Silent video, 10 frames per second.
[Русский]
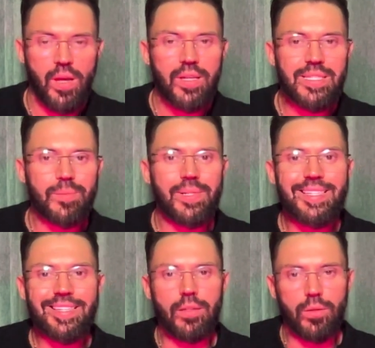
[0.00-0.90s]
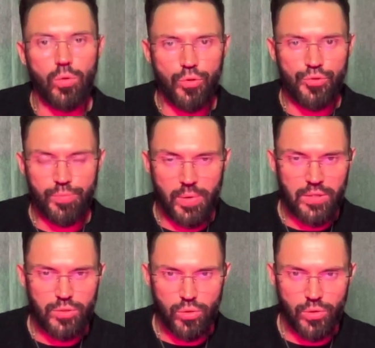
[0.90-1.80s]
Смысл очень
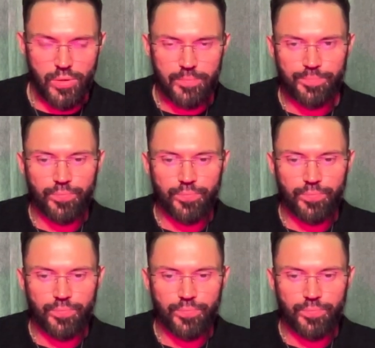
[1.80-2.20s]
простой.